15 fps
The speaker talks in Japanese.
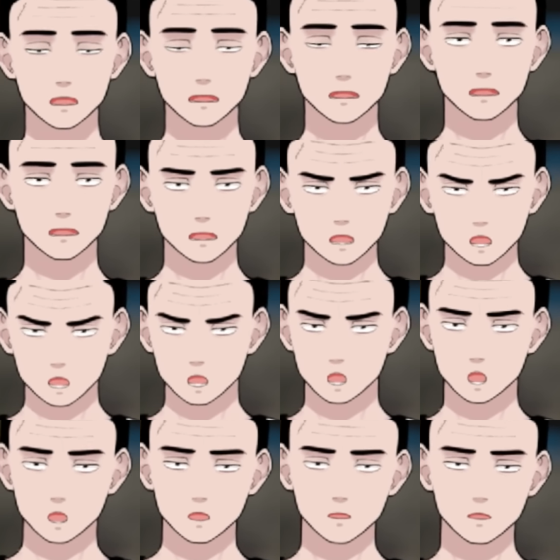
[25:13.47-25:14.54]
はい。よ
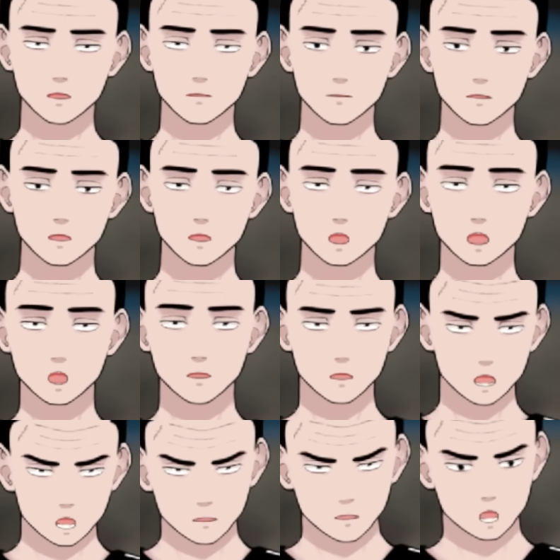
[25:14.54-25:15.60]
ろしくお願いしま
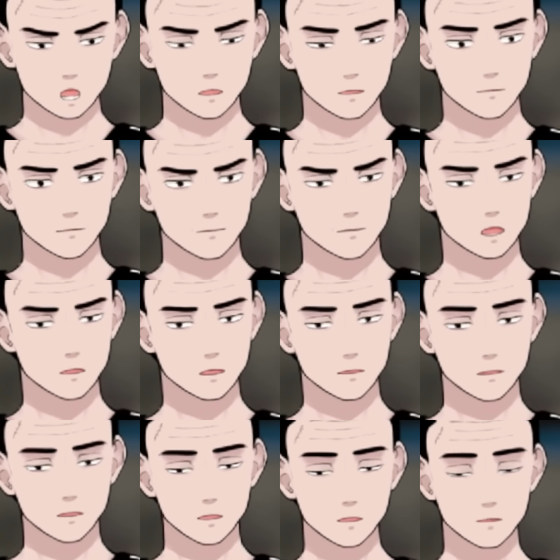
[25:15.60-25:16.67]
す。ありがとうございます。